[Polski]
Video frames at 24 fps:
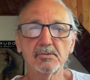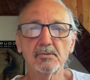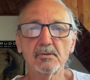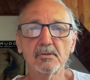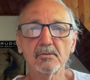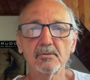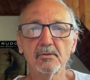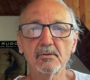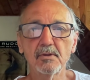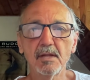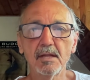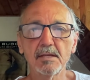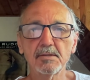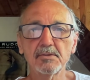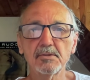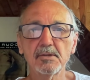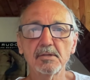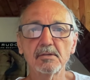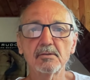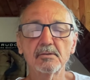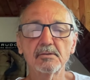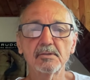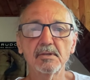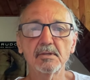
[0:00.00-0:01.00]
no to
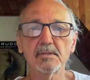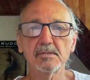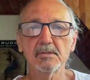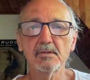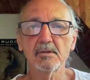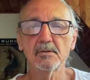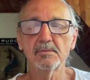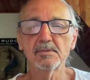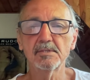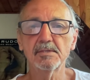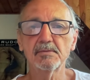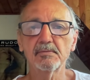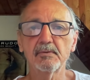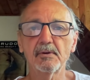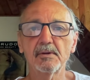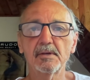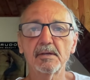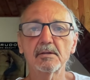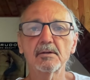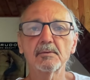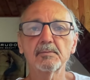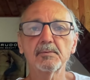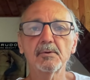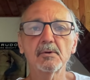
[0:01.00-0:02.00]
dlaczego nie zrobi
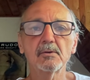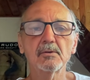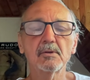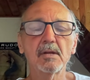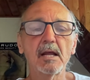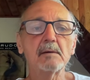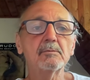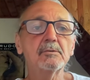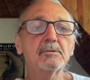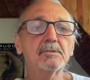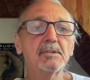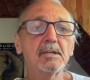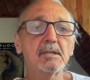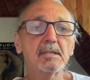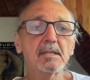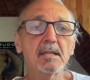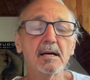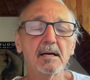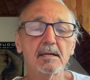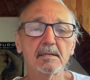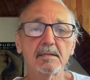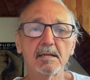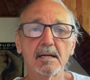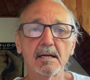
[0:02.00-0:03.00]
swojego programu, nie
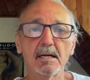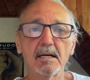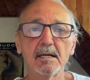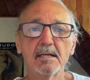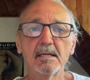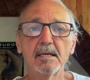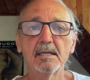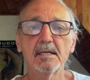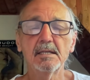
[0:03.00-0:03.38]
nagra